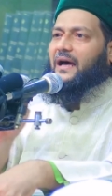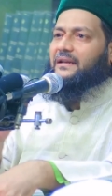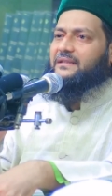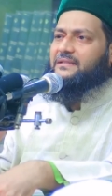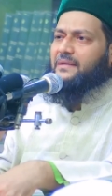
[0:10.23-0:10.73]

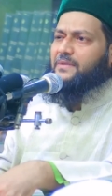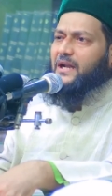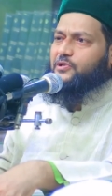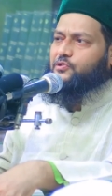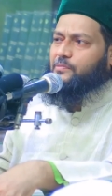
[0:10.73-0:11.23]
আর ইসলামী
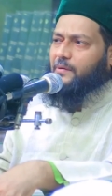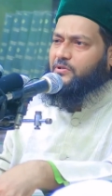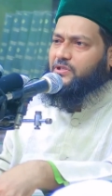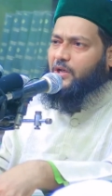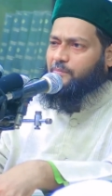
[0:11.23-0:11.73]
রাষ্ট্র
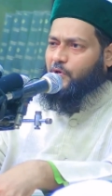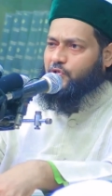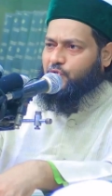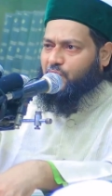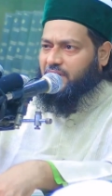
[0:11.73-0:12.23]
ব্যবস্থার
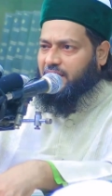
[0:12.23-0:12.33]
প্রয়োজন